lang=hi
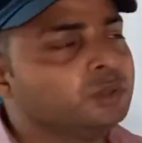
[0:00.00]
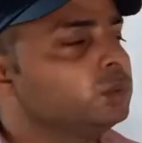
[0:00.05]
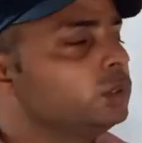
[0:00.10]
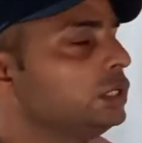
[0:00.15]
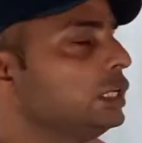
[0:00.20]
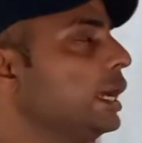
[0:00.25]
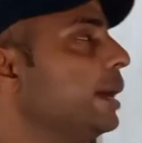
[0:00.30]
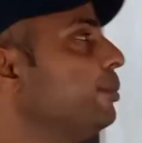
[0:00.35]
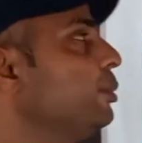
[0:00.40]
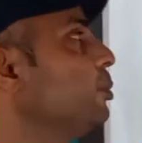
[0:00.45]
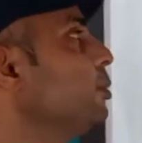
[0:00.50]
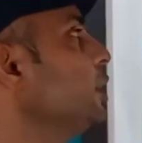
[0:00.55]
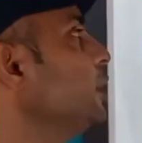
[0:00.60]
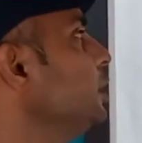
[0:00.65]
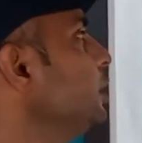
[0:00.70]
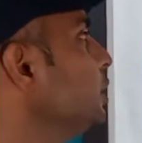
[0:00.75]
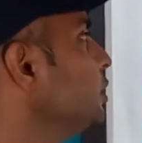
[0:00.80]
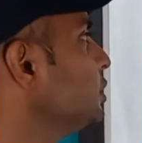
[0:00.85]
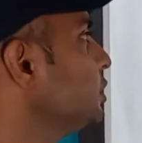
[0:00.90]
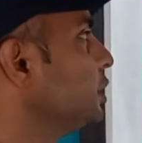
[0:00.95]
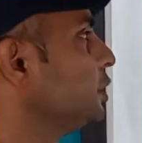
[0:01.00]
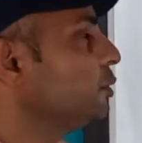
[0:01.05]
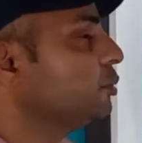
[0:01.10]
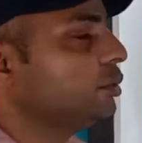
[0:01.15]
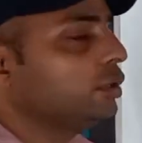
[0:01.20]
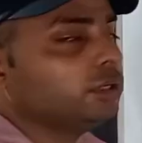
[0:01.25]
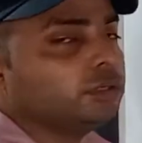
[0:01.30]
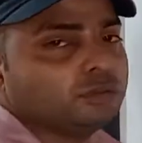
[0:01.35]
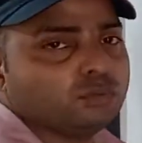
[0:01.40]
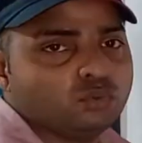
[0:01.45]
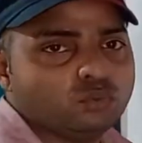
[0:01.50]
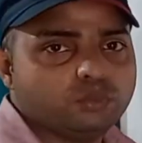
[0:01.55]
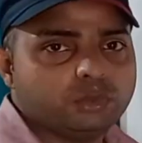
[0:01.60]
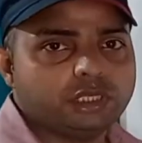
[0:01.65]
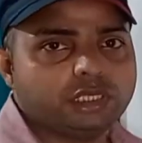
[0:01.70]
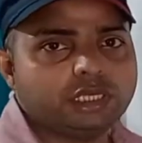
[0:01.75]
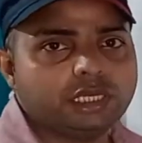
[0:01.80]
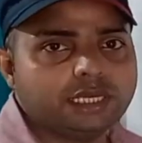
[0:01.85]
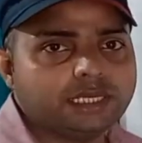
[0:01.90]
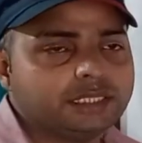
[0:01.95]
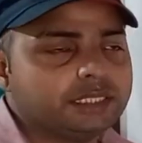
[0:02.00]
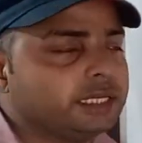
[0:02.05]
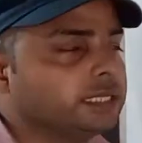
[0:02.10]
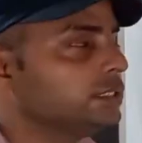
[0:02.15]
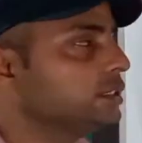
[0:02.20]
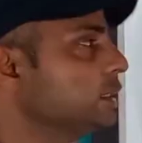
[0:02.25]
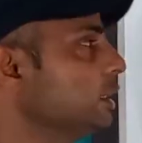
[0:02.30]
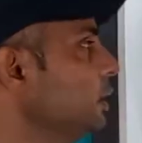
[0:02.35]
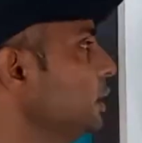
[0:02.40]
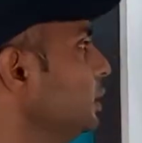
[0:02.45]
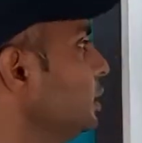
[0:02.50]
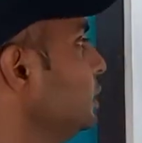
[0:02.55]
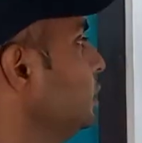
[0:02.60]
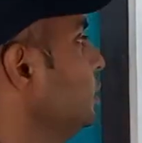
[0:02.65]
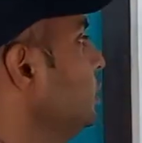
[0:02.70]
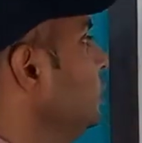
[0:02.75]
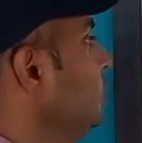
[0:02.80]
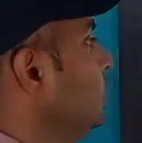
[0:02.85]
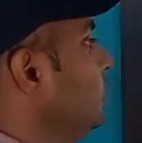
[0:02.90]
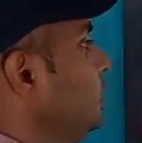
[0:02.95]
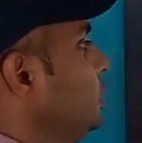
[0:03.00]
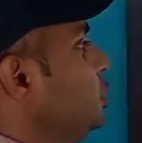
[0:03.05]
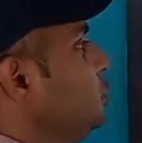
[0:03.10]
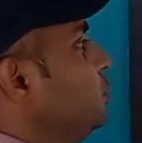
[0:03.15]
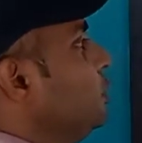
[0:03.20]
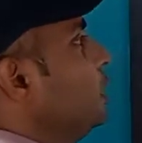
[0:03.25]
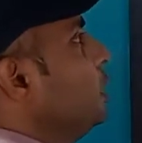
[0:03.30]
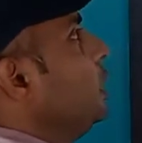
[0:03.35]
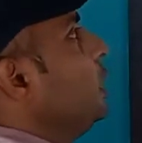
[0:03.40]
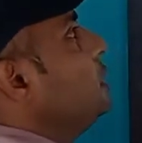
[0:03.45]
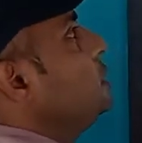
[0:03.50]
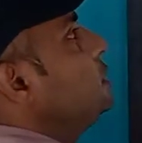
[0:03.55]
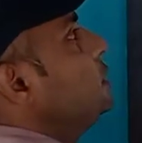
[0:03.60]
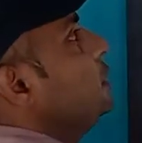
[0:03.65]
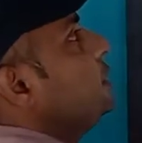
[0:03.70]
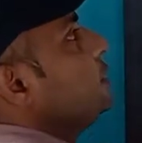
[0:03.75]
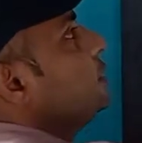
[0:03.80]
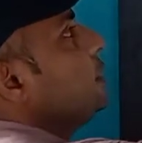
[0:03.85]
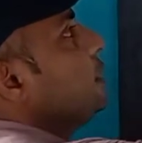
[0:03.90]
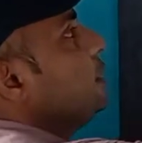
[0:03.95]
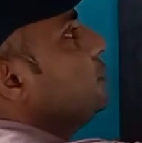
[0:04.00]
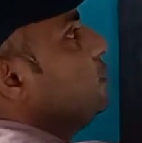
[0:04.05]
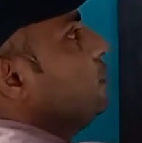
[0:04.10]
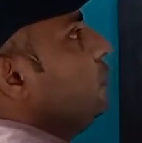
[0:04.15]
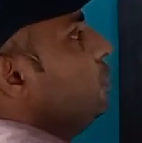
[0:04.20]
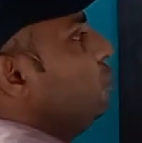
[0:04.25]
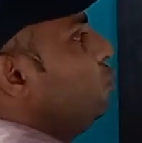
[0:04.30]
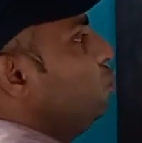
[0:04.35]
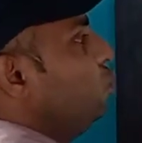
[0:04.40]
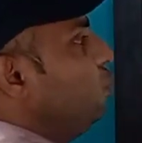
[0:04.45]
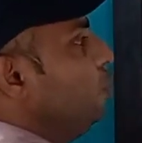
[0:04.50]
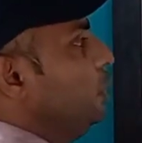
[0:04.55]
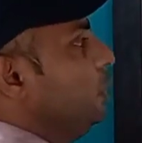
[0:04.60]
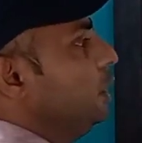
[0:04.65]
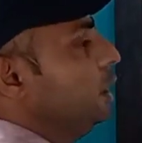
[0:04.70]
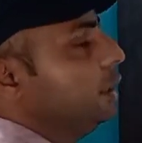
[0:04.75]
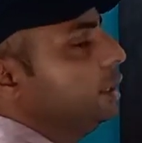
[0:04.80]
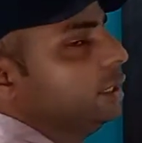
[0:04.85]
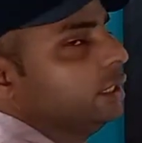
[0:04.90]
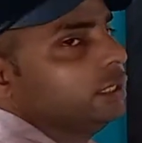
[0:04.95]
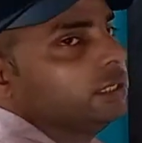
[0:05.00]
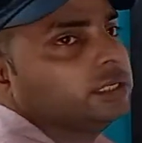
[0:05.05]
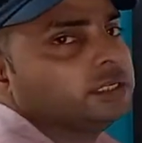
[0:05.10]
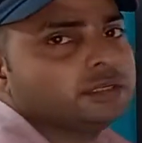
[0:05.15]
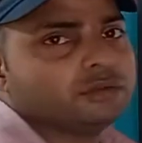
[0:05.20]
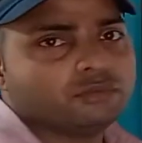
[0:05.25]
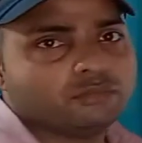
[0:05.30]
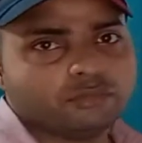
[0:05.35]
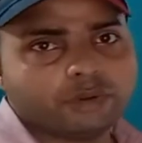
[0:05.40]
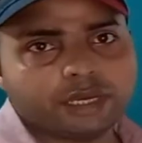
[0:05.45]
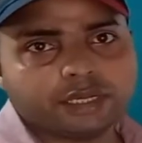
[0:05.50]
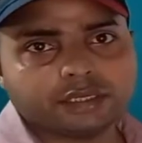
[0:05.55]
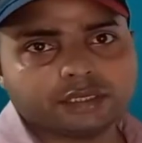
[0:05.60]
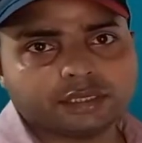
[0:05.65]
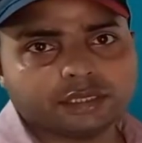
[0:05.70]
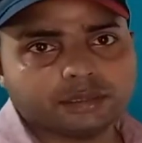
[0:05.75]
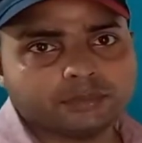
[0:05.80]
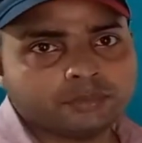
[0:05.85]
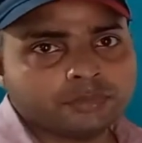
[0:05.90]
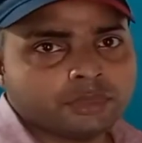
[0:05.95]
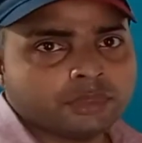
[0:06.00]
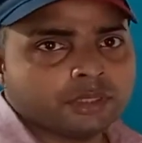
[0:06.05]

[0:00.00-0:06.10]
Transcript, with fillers: तो यहाँ पे मैंने एक सर्कुलर लूप लिया है ध्यान से देखें इस प्रकार से एक सर्कुलर लूप लिया गया है वायर का